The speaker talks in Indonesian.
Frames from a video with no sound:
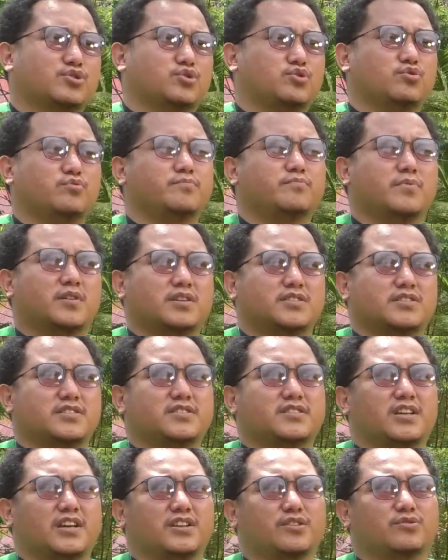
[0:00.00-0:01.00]
sumber
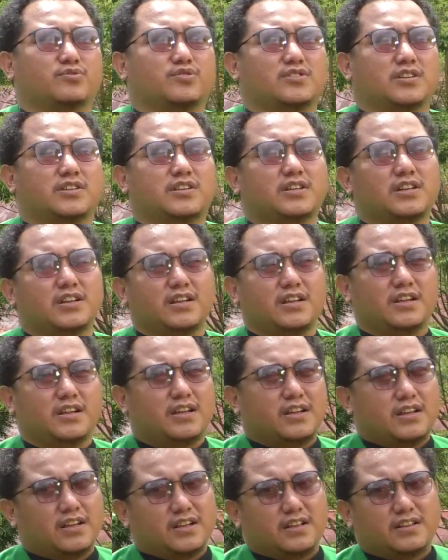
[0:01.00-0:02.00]
cinta itu sendiri,
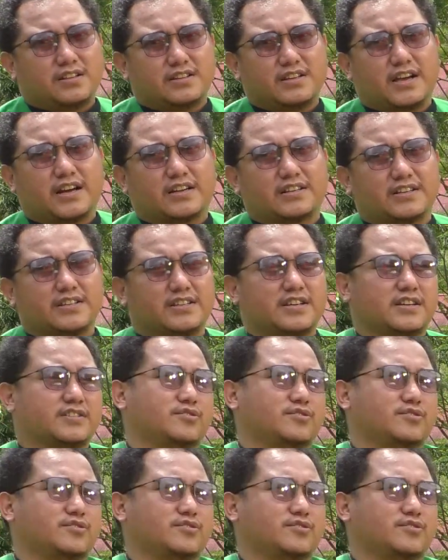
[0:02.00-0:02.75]
yakni